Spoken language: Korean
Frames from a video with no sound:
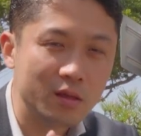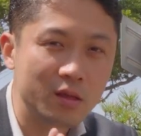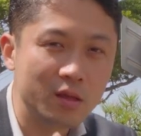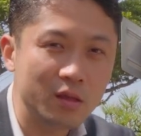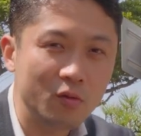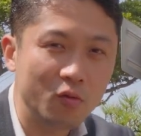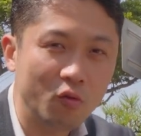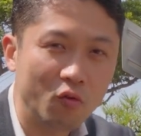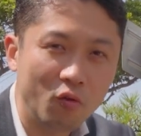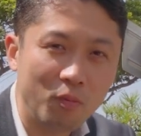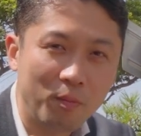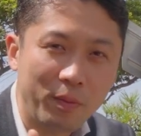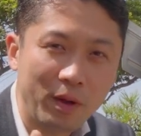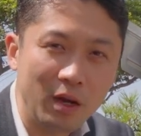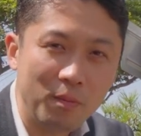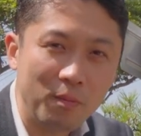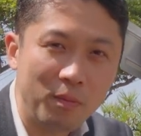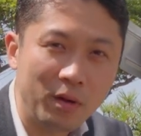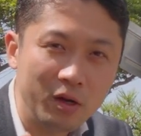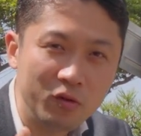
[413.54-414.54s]

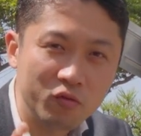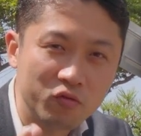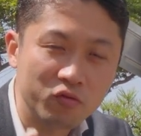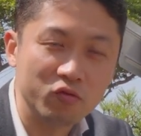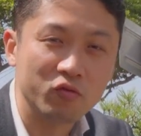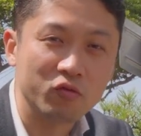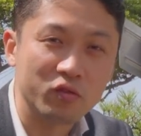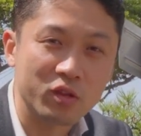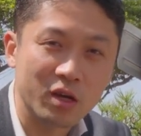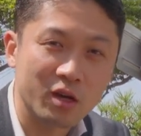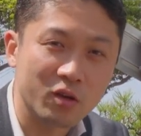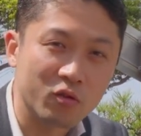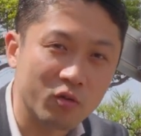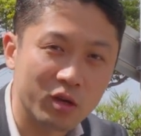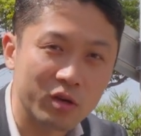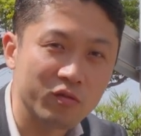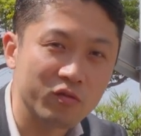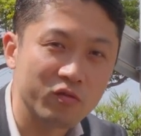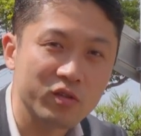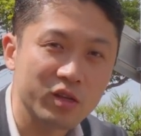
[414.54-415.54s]
758899 제가
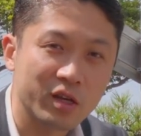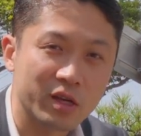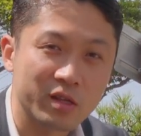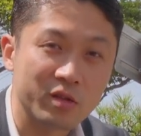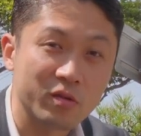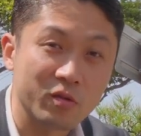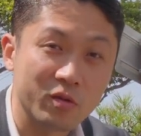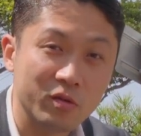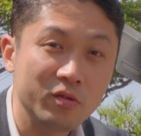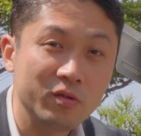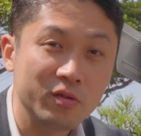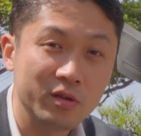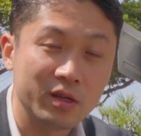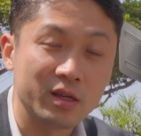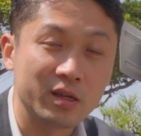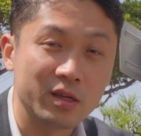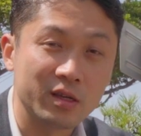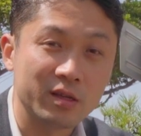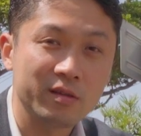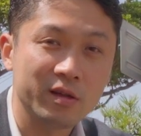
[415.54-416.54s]
좋아하는 숫자 아시죠?
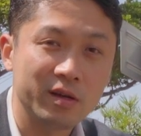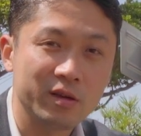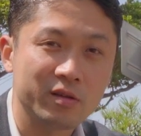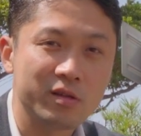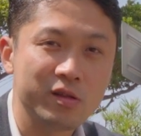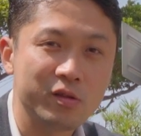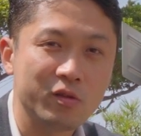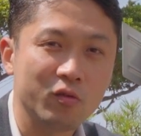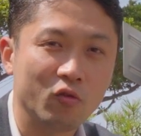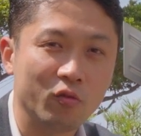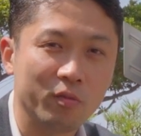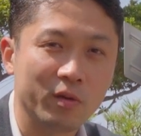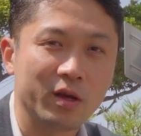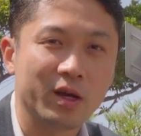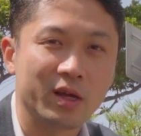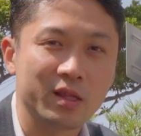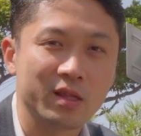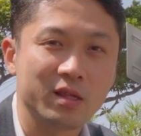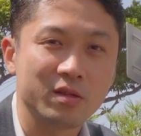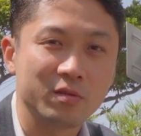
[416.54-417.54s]
예. 4억
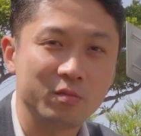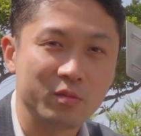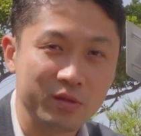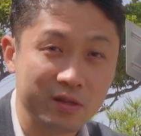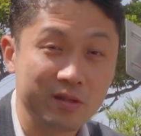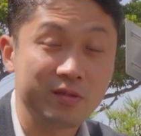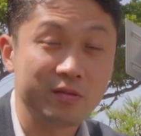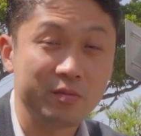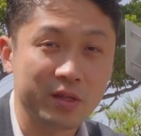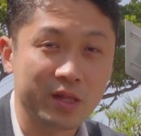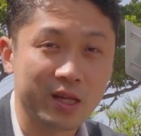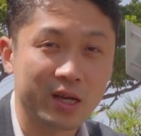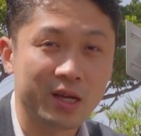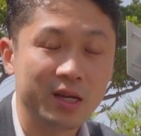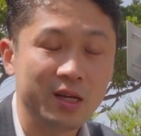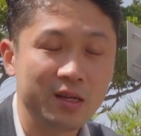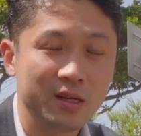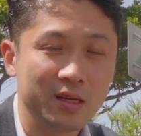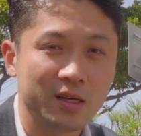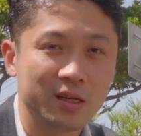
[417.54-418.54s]
7천5백까지 지금 끊었습니다
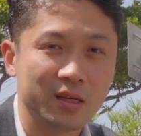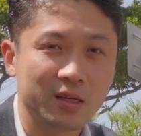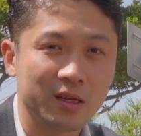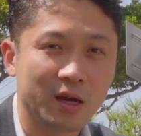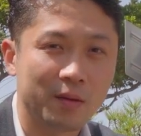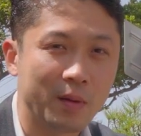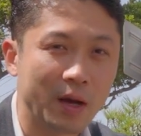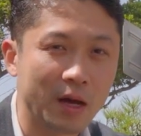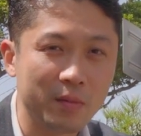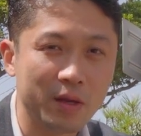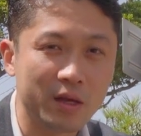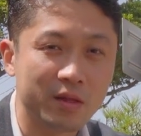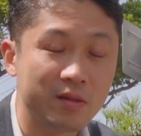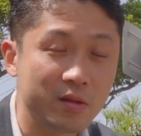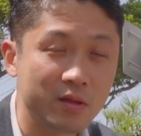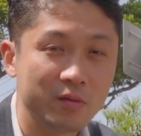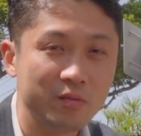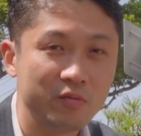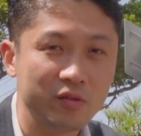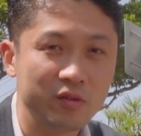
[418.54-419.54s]
예. 그러니까 마음에
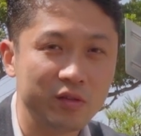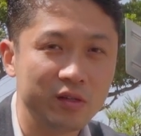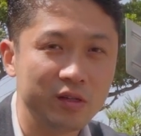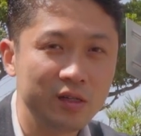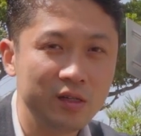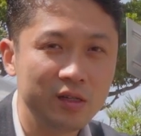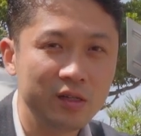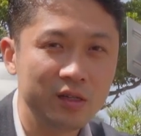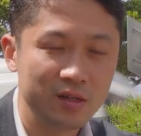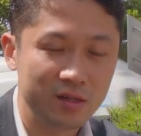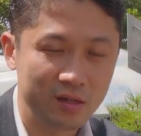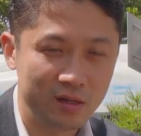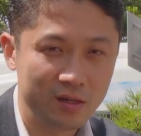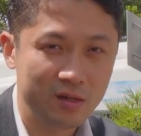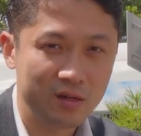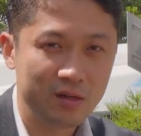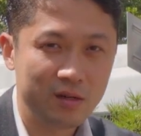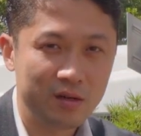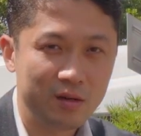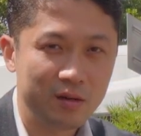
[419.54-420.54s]
있으신 분들
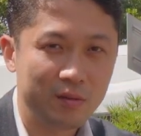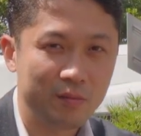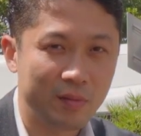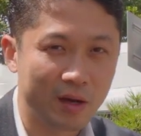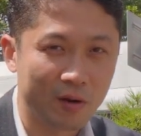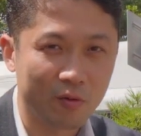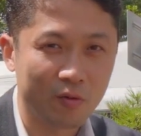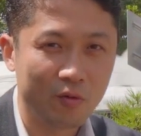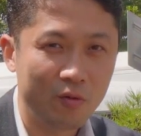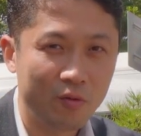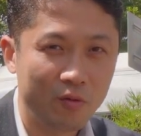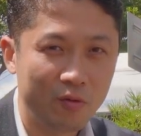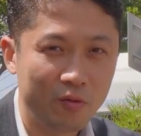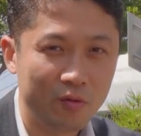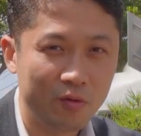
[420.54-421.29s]
바로